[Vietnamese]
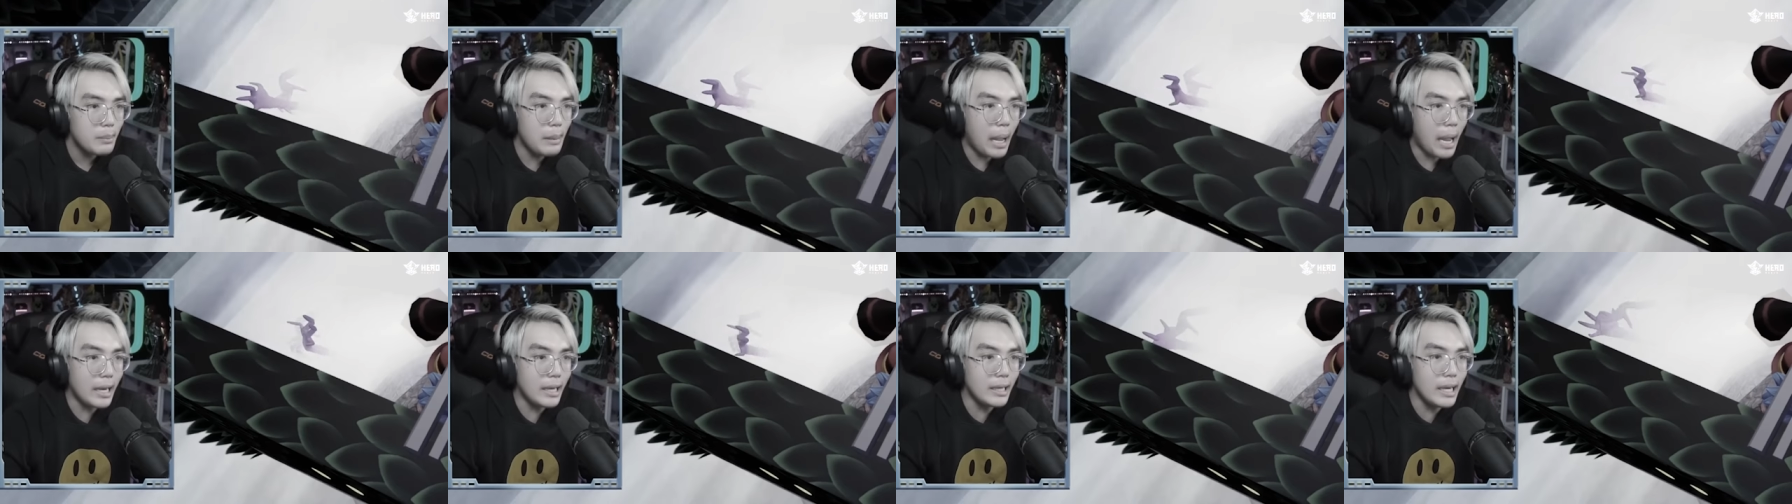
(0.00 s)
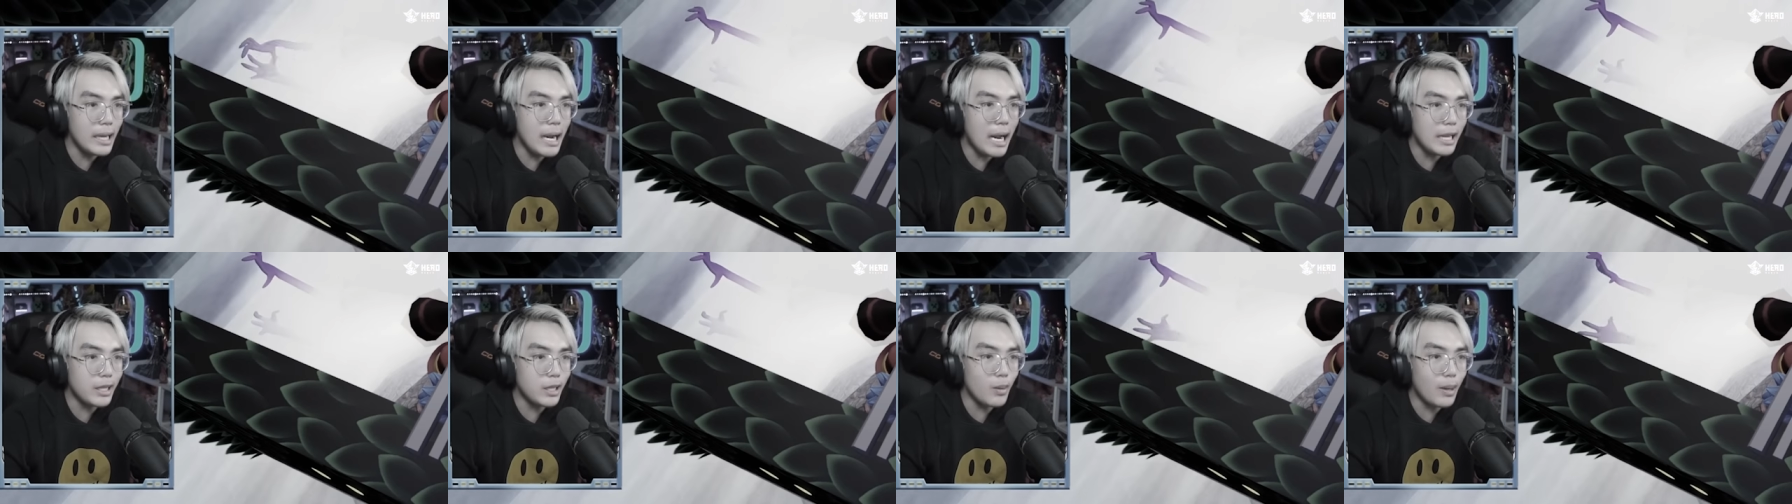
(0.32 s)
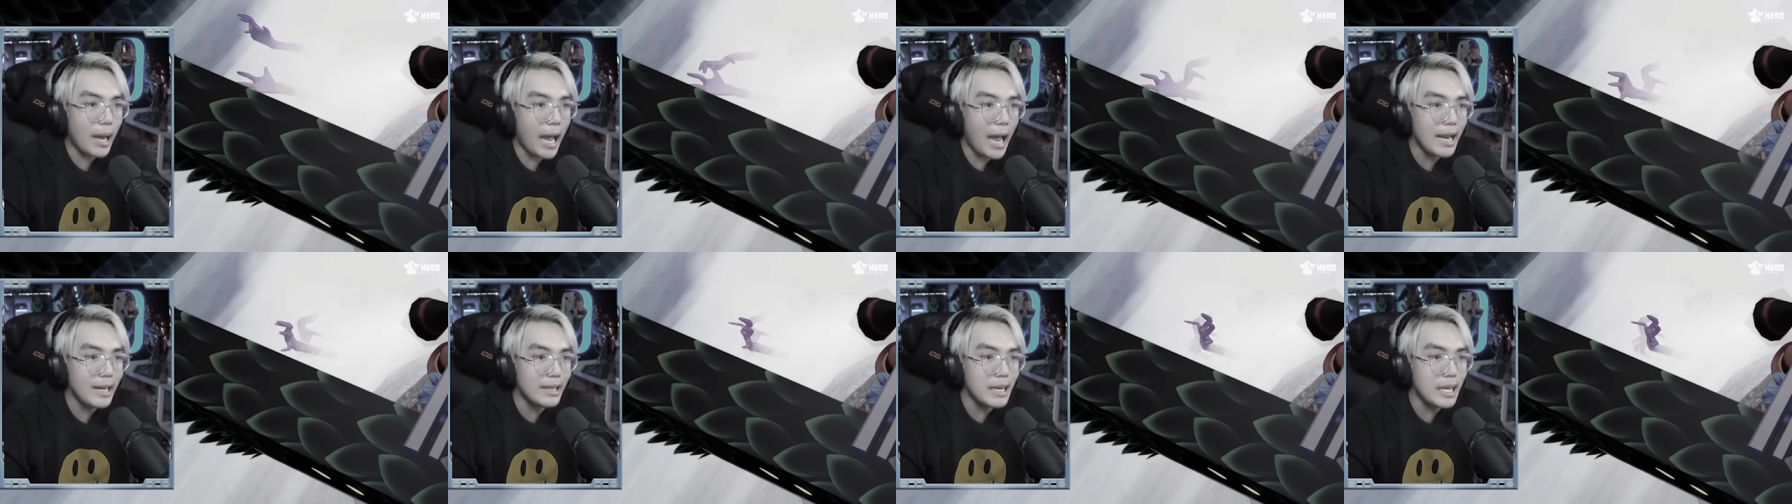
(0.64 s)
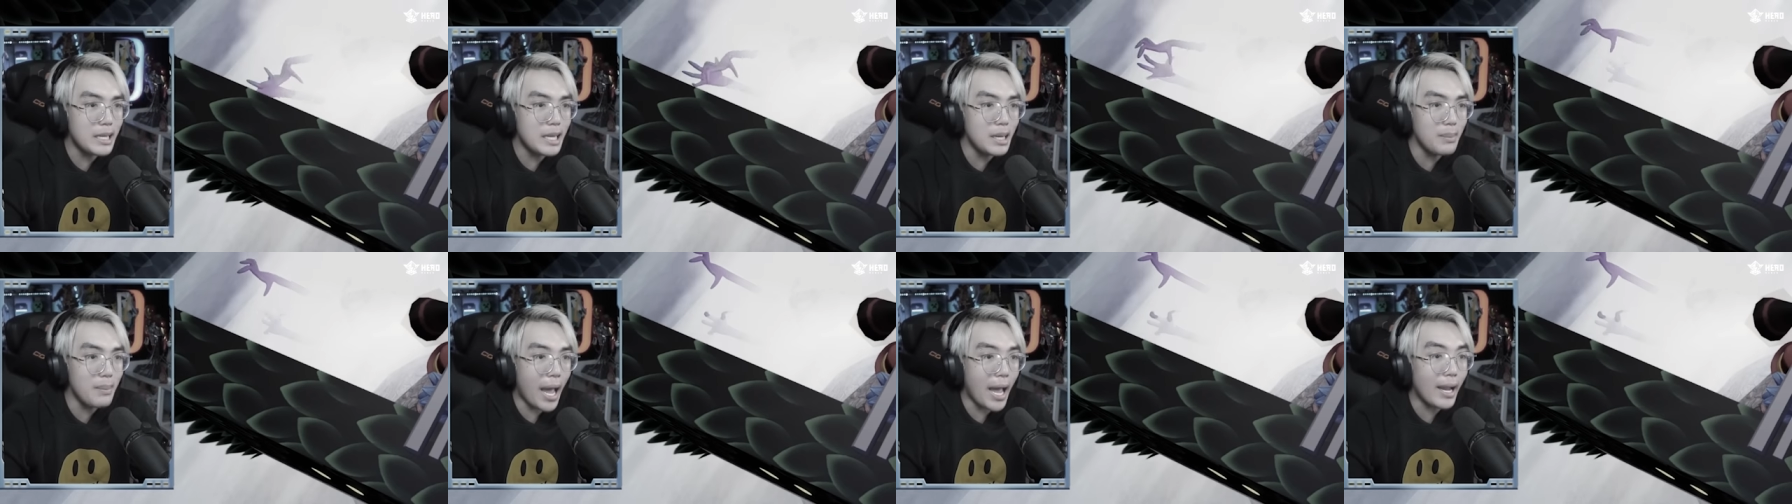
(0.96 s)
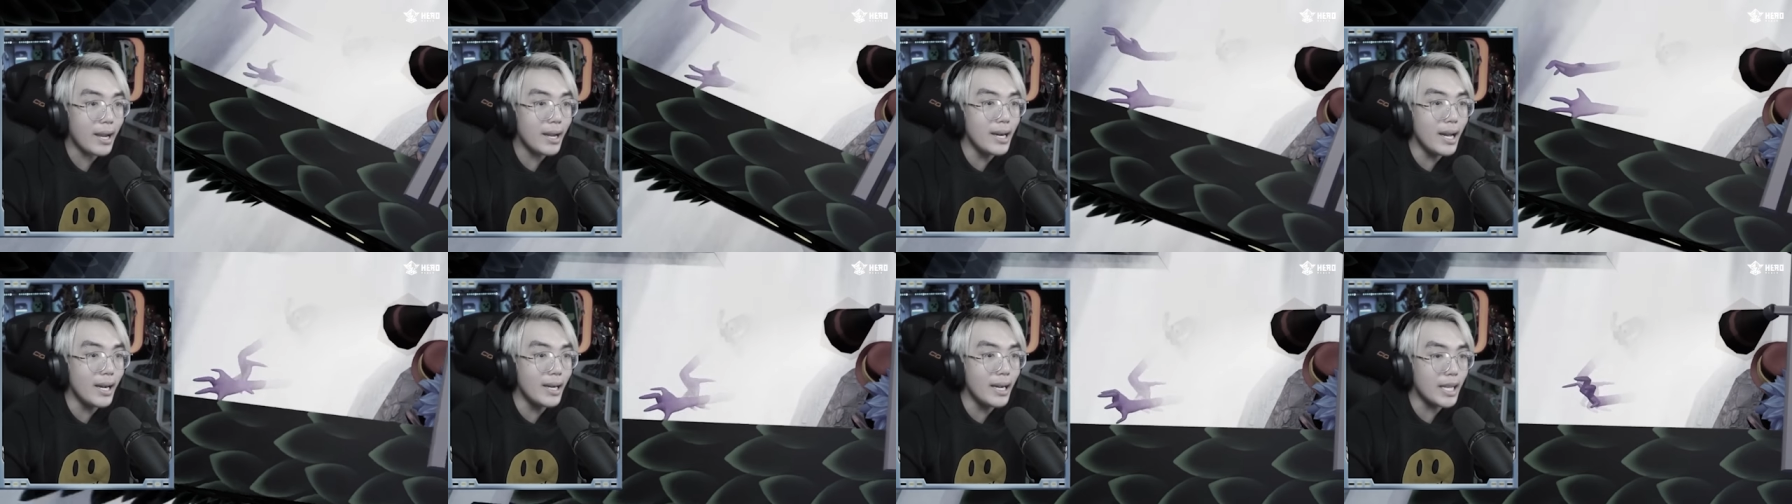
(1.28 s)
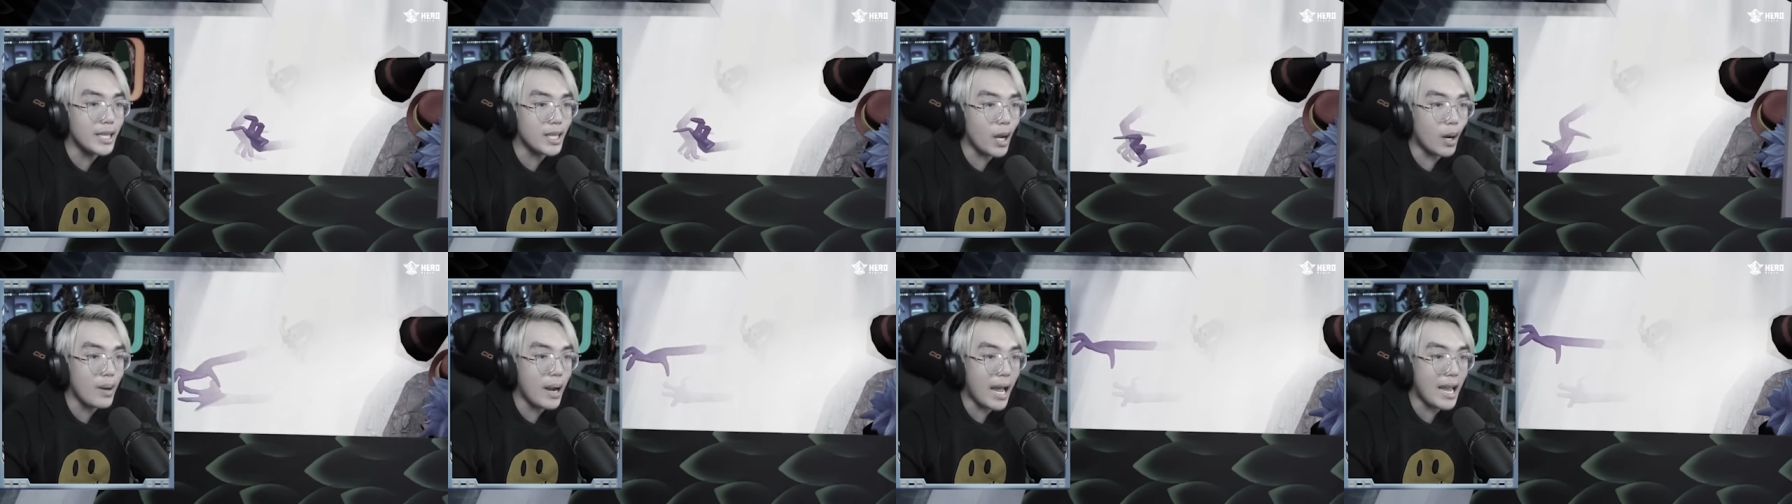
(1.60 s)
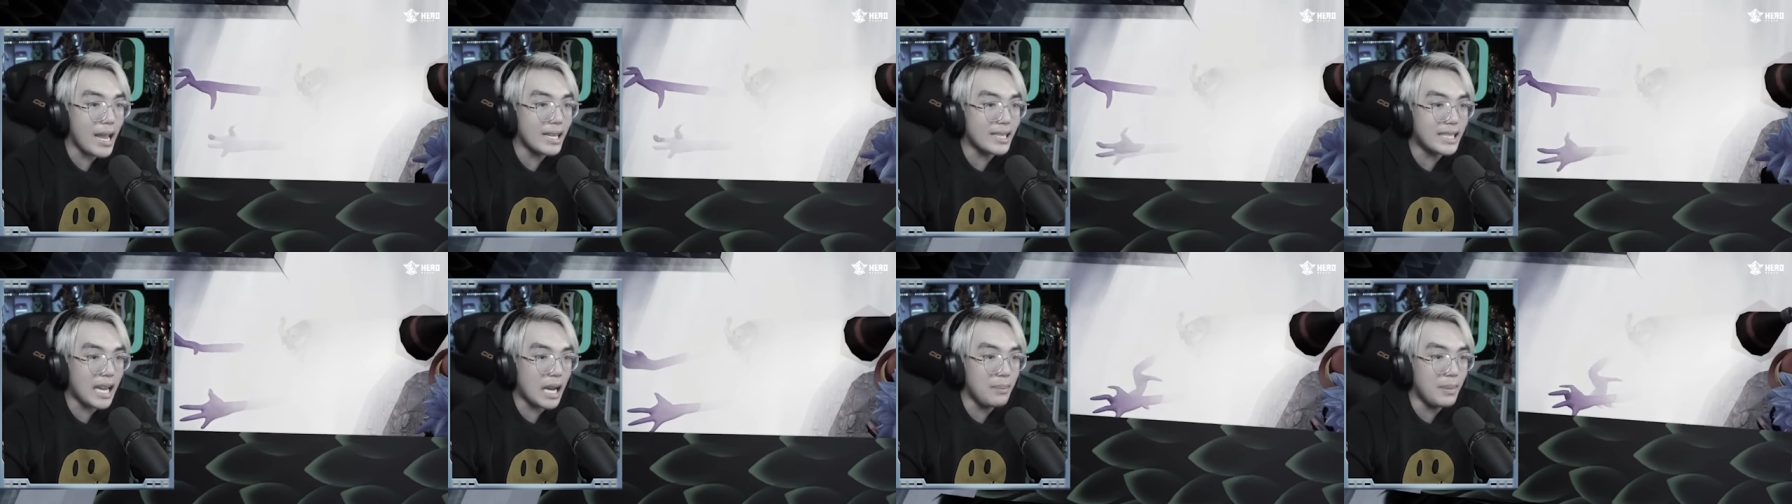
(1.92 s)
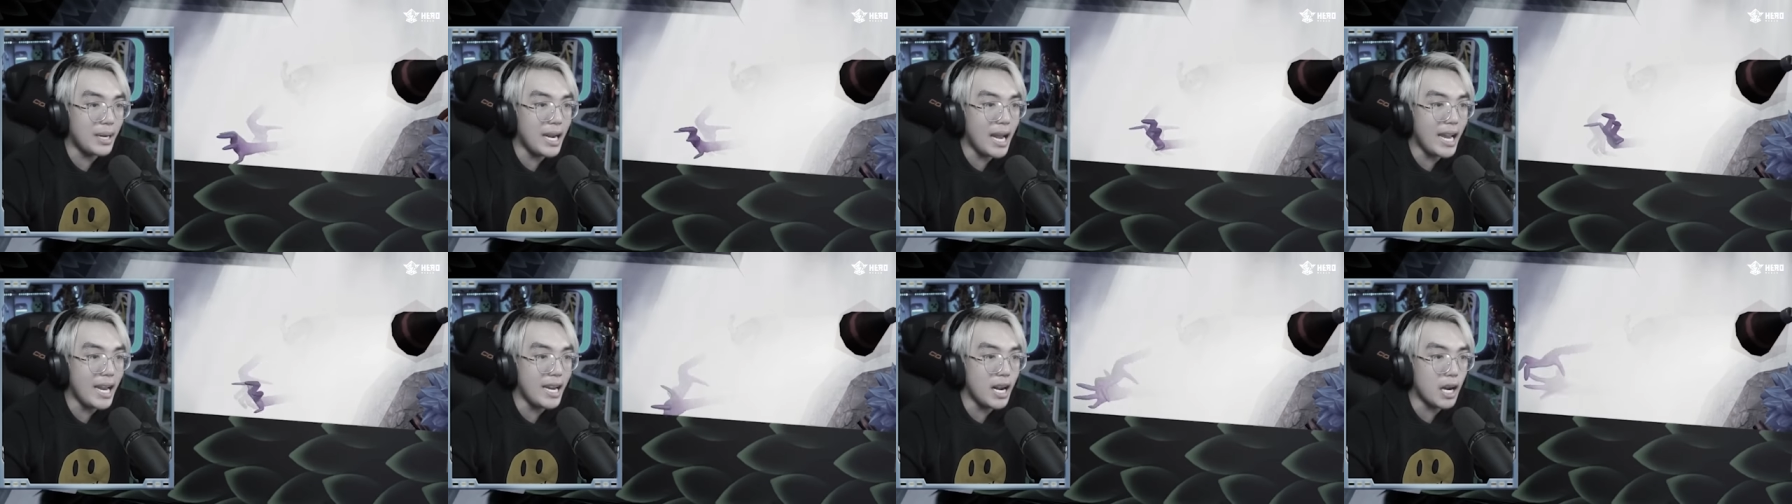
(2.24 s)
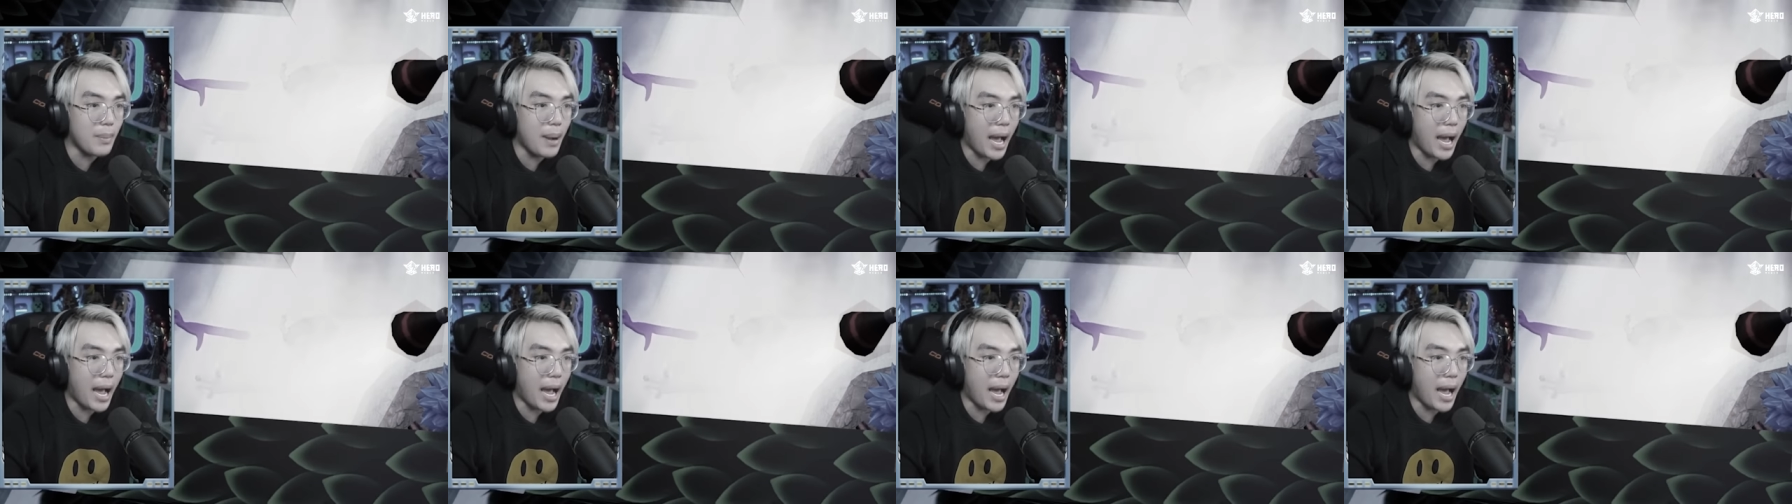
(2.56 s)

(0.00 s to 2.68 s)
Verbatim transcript: bạn đi ra chỗ khác đi chứ bạn cứ đứng ở chỗ này sao mình đi được